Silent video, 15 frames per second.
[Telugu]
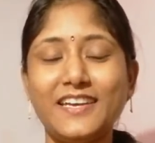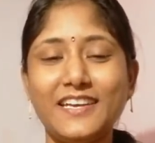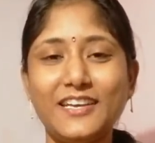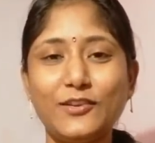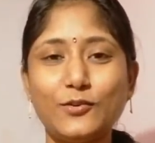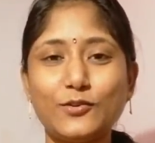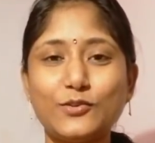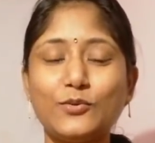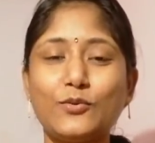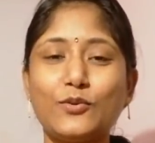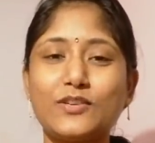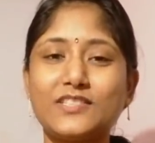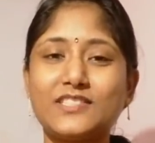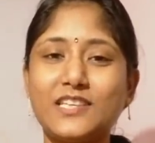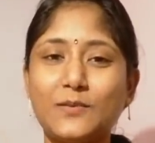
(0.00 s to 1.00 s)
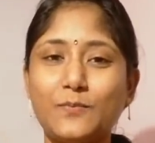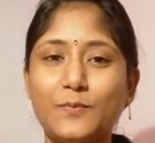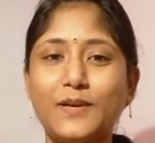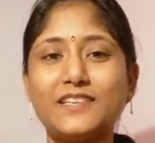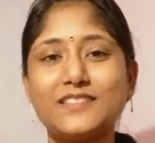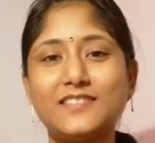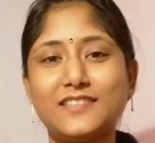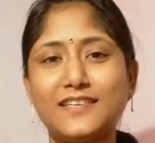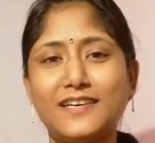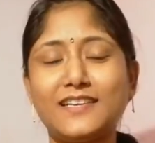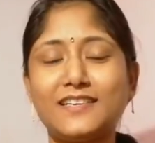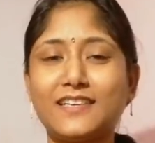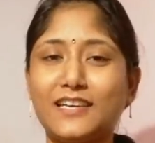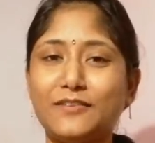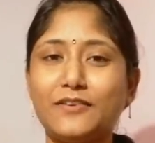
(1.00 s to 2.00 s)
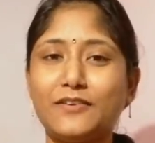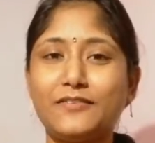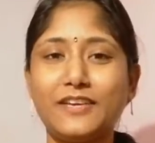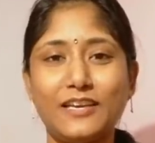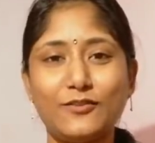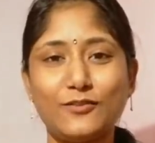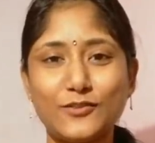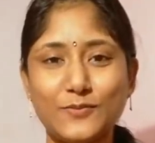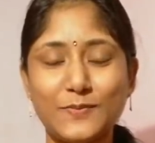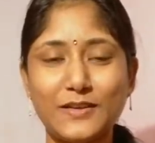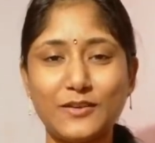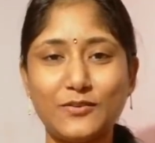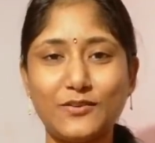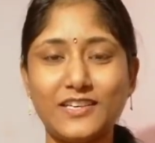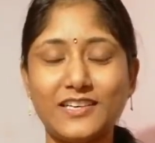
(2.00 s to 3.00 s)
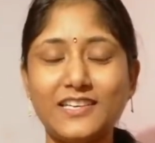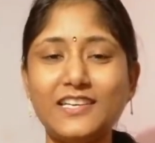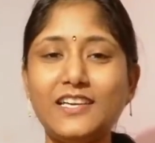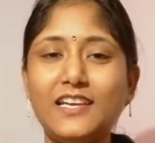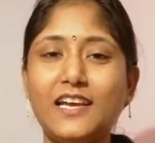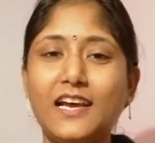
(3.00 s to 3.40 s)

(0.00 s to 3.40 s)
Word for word: ఈ రోజు ఒక సర్ప్రైజ్ సడన్ గివ్ అవే అనౌన్స్మెంట్ ఉందండి